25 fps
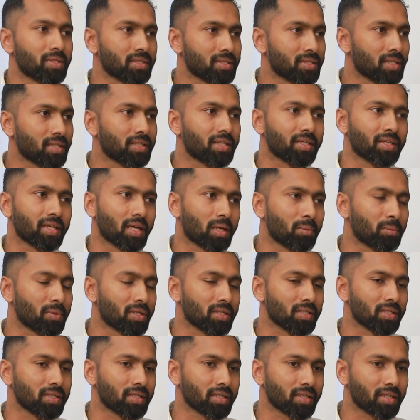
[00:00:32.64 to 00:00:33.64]
பெருசாக தெரியாமல்
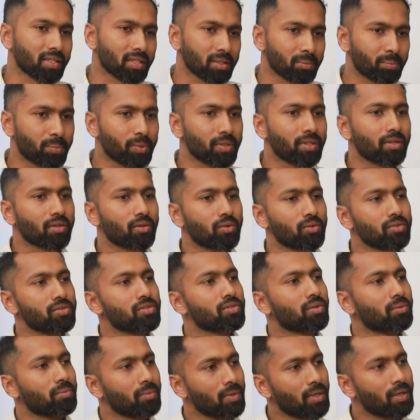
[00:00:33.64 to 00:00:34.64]
இருந்திருக்கு இப்போ தான்
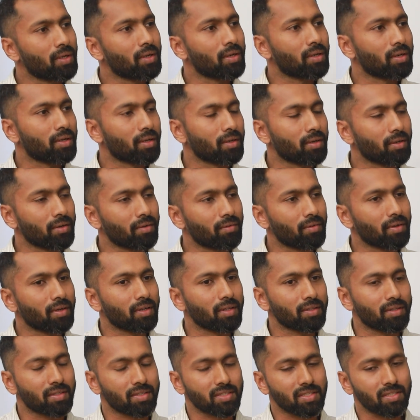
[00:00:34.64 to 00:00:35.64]
கொஞ்சம்
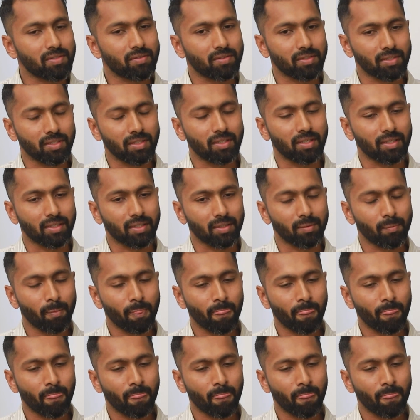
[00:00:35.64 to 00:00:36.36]
வெளில தெரிஞ்சு வந்துட்டுருக்கு